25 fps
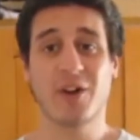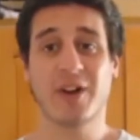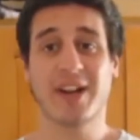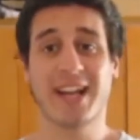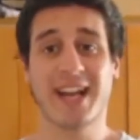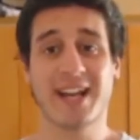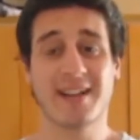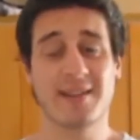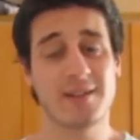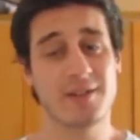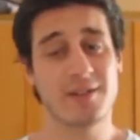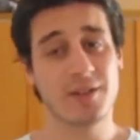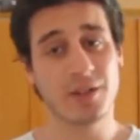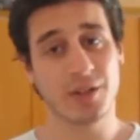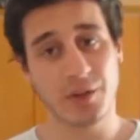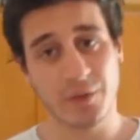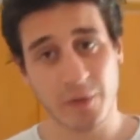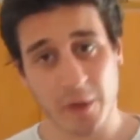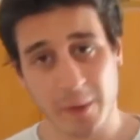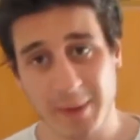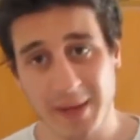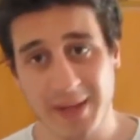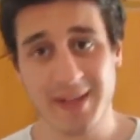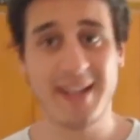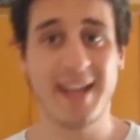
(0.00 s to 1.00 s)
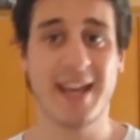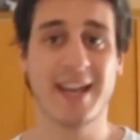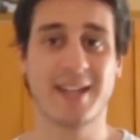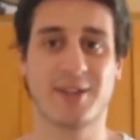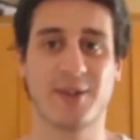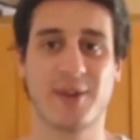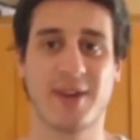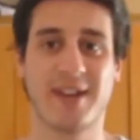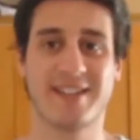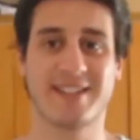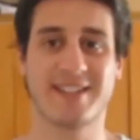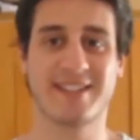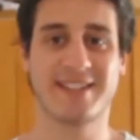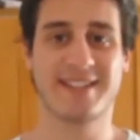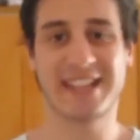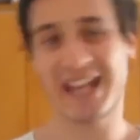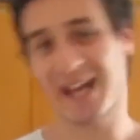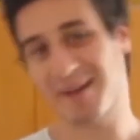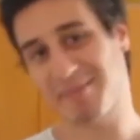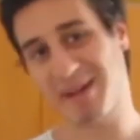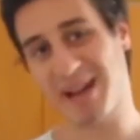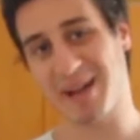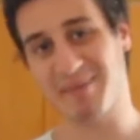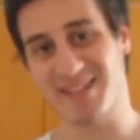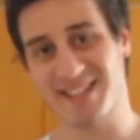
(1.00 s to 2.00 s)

lo crean, yo soy Fermín y esto es Da para